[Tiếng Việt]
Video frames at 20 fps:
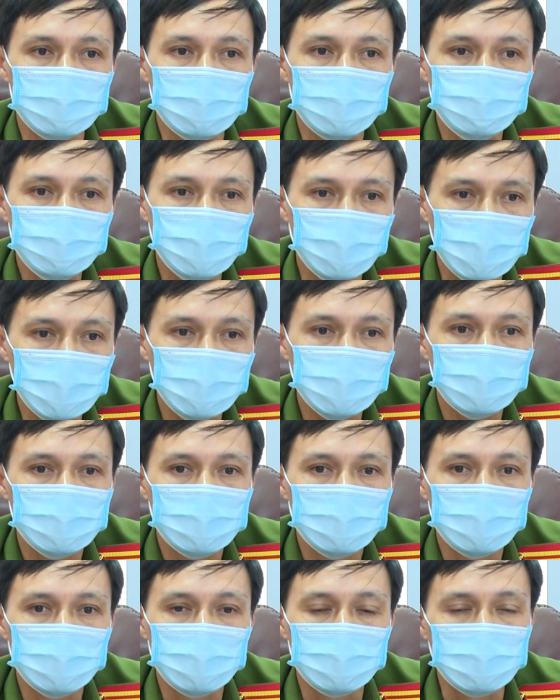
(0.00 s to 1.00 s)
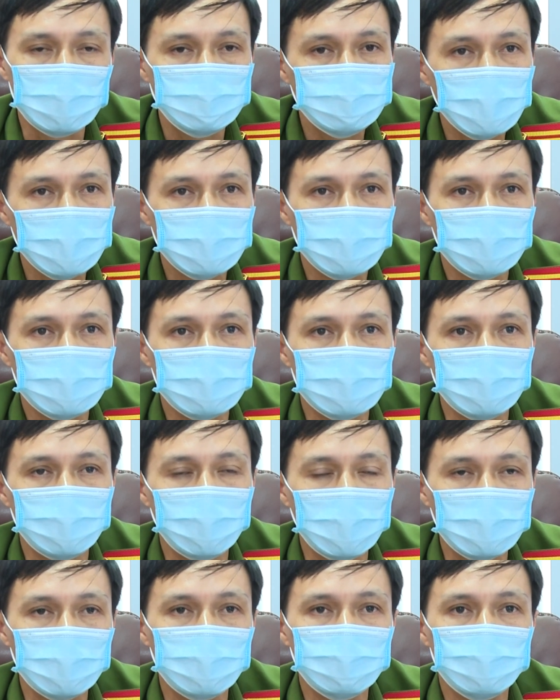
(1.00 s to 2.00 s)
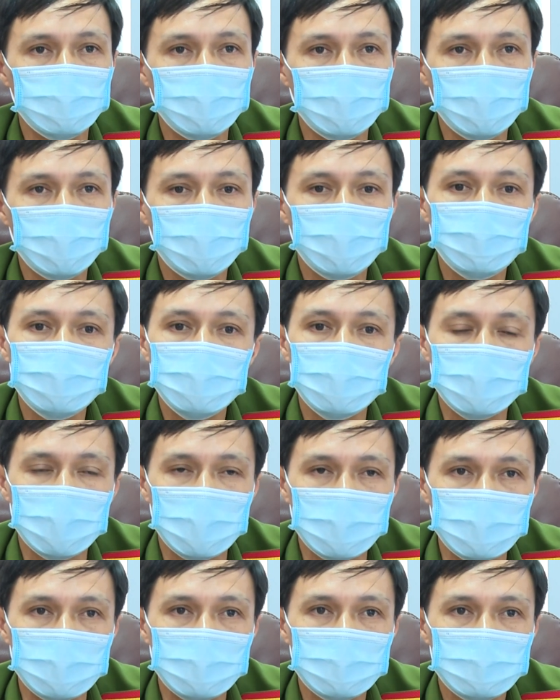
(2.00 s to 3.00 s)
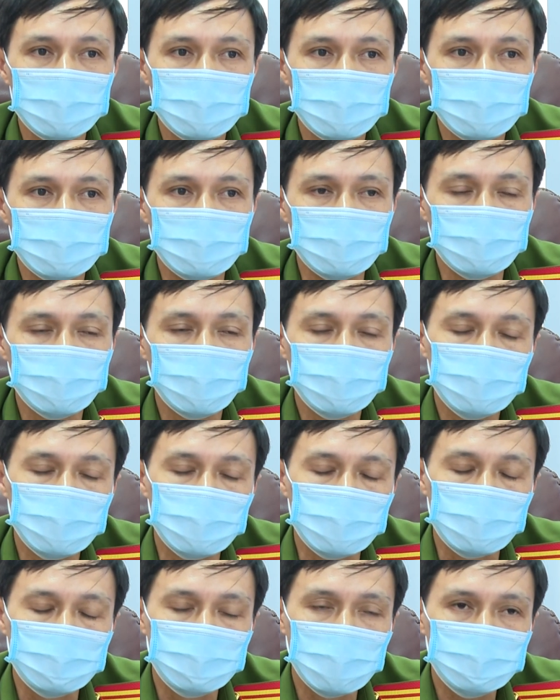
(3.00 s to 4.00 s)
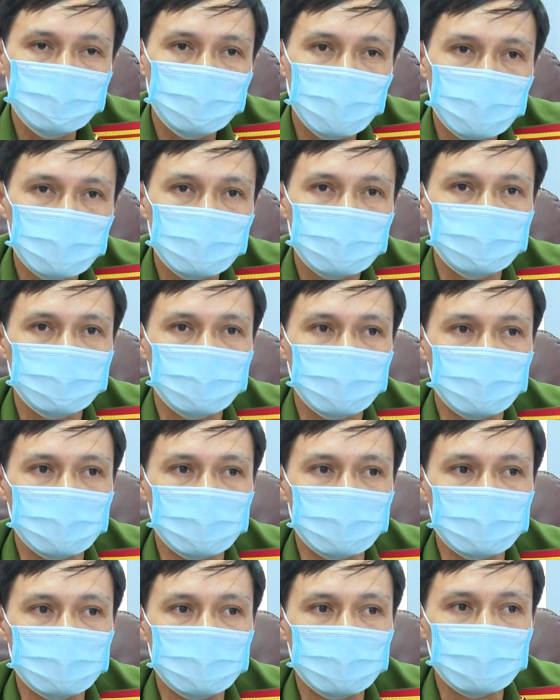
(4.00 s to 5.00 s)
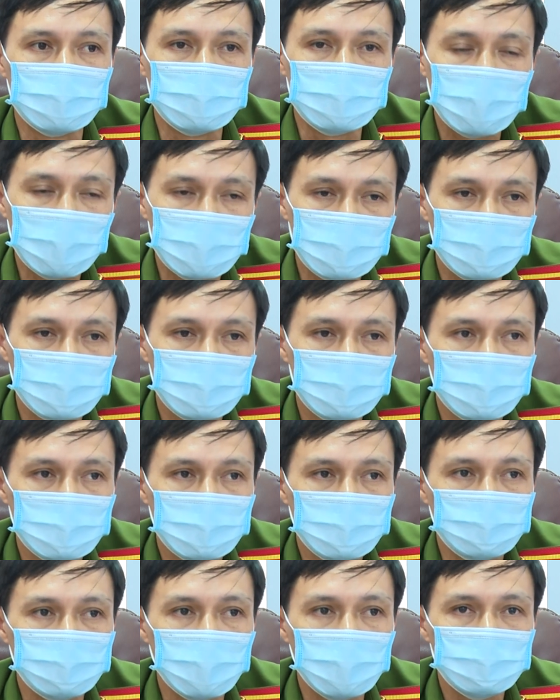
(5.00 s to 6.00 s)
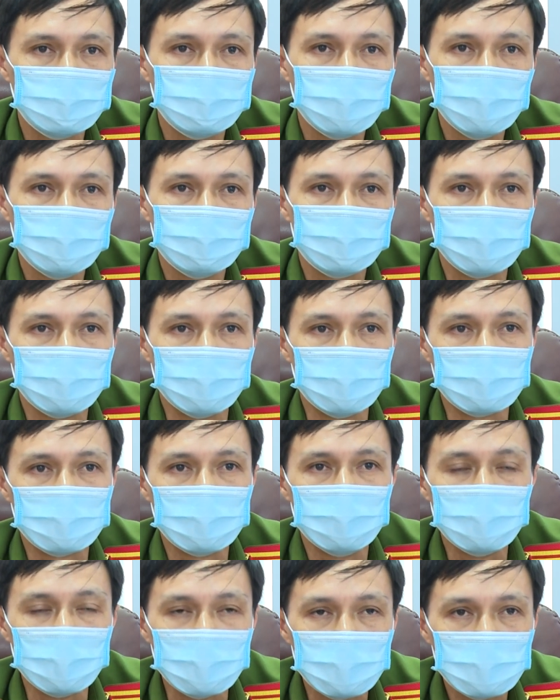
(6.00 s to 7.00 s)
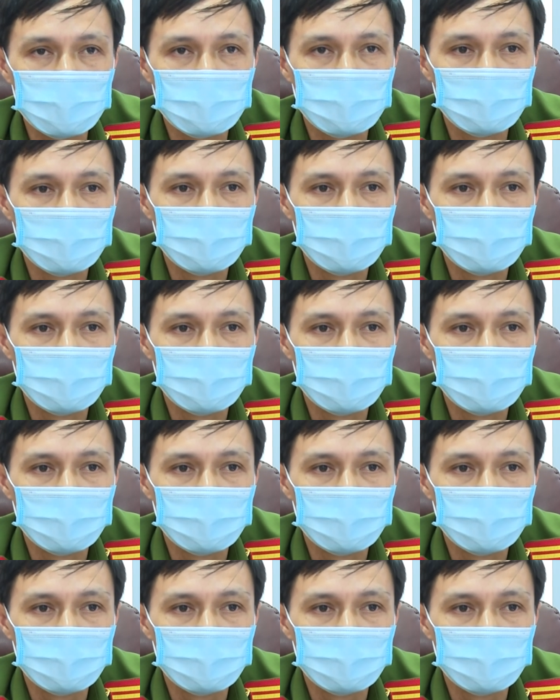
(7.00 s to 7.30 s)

theo dõi, nắm tình hình hoạt động của các đối tượng này. Những đối tượng có bất minh về thời gian, bất minh về kinh tế.